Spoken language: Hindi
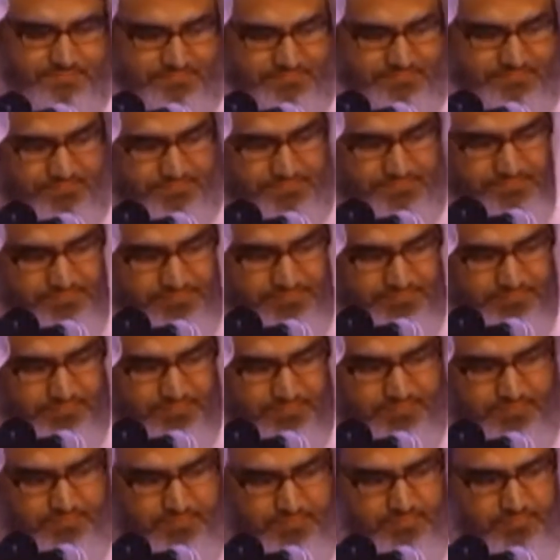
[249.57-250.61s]
बड़ा नेक और
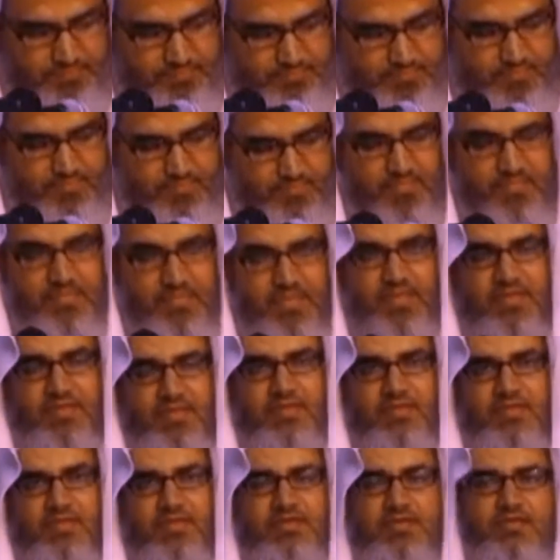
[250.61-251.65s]
साले
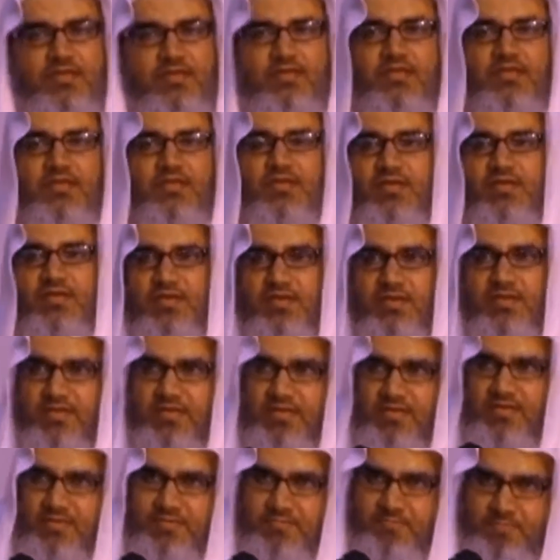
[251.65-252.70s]
नजर आता है
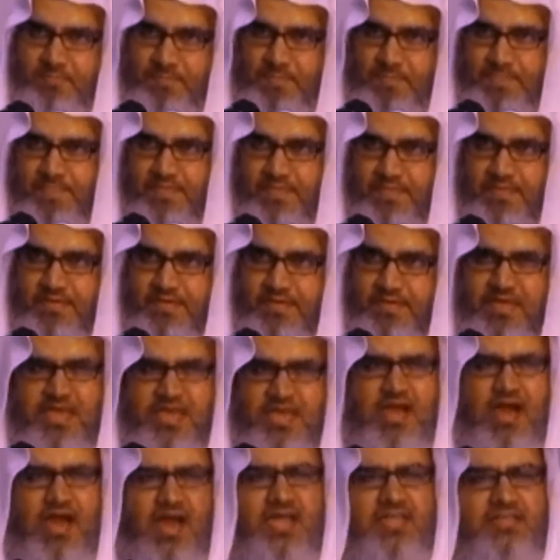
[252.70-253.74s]
सर पर बड़ी पगड़ी